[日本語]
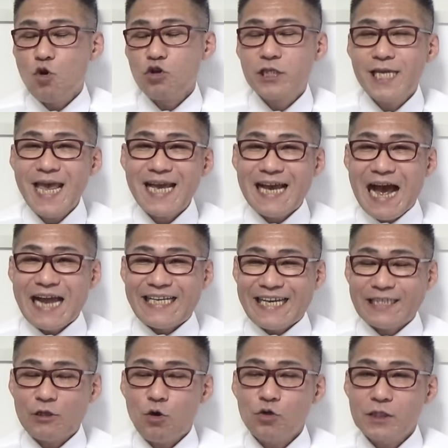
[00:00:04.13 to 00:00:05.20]
ご支援あり
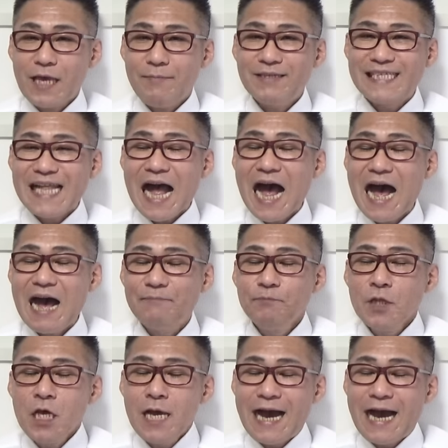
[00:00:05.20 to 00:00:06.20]
がとうございました。